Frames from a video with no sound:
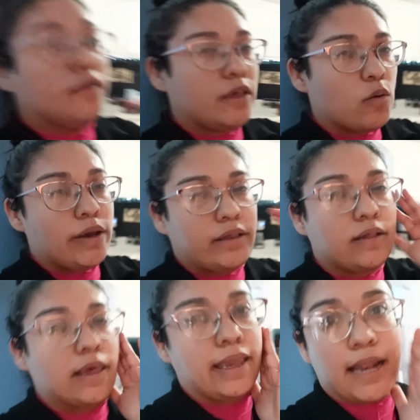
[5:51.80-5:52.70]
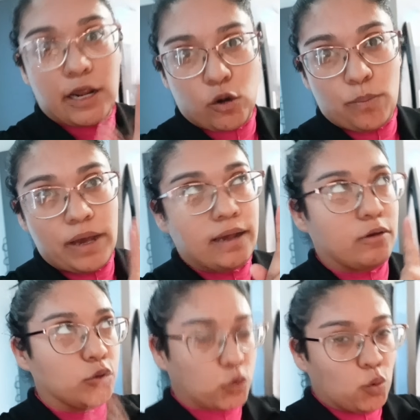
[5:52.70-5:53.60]
tengo ahí tendida ya la ropa
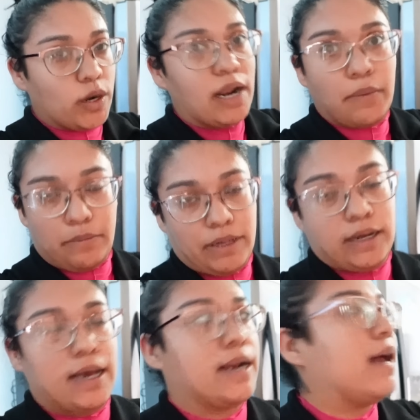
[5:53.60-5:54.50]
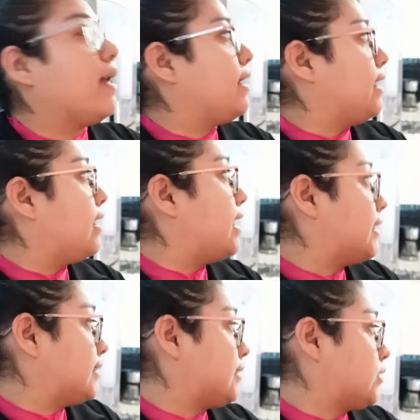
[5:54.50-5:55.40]
oscura, la primer carga y
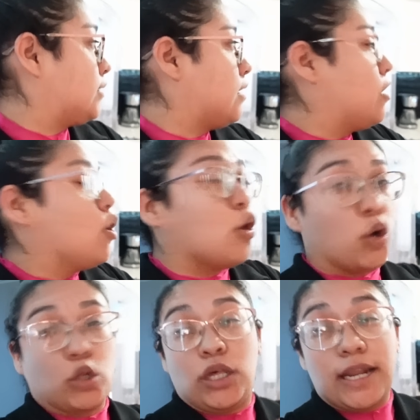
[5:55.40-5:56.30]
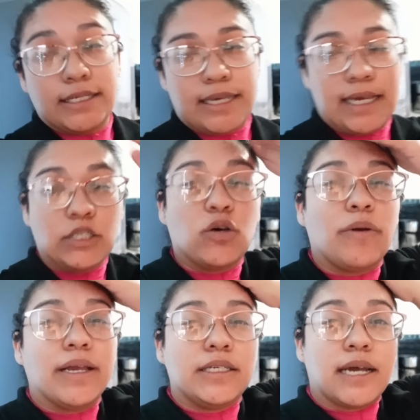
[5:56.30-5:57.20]
las cortinas y eso,
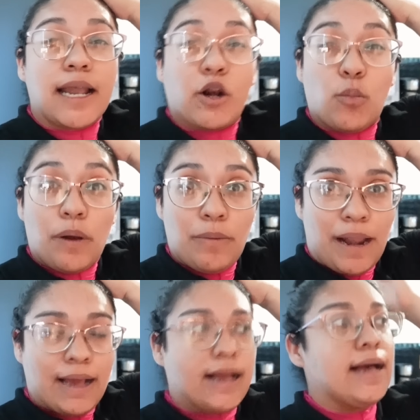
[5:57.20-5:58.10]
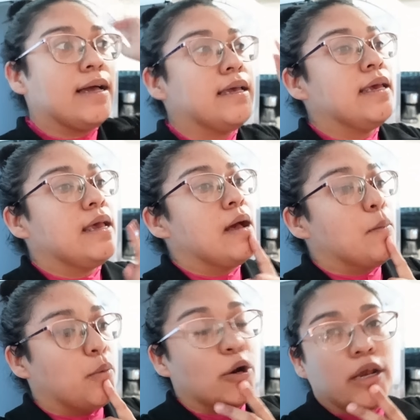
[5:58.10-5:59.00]
voy a echar la ropa blanca
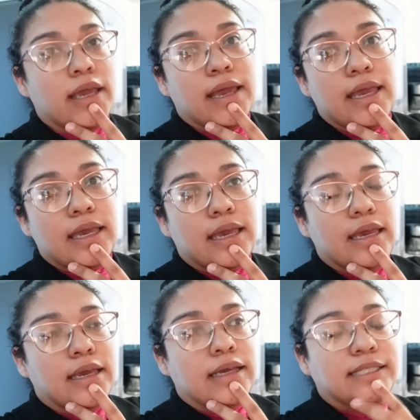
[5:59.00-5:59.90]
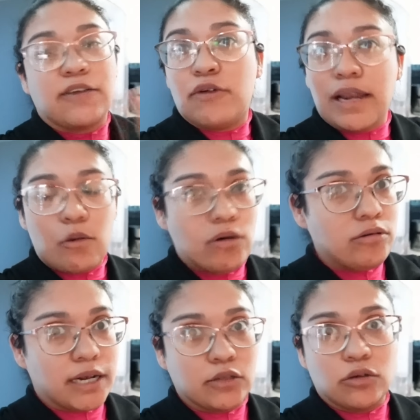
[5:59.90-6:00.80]
porque eh, se fue el agua
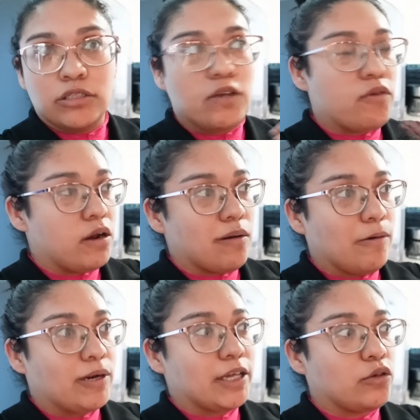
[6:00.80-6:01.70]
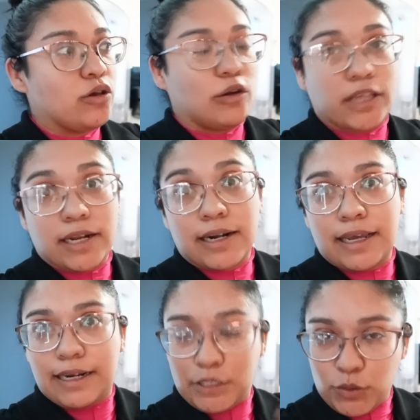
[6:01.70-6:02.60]
un rato, se fue el agua un rato y ahorita
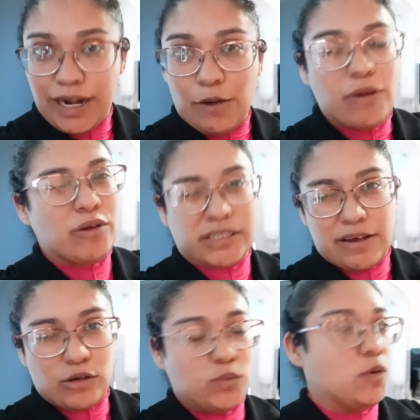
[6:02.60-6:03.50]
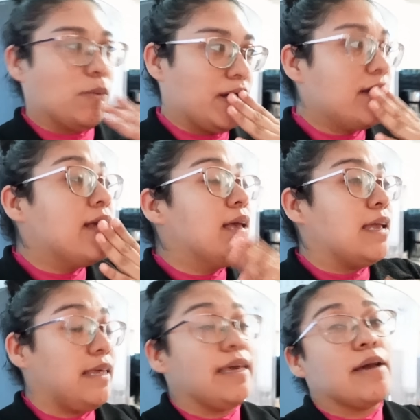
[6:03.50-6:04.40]
regresó el agua, yo estaba con mi mamá
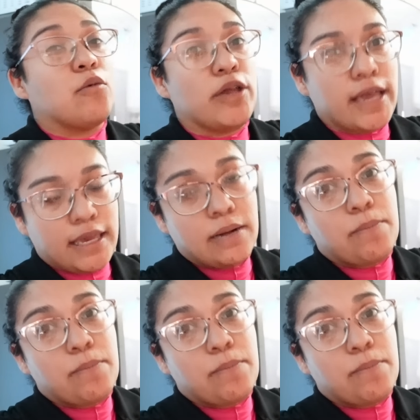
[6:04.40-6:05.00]
y dije voy a ir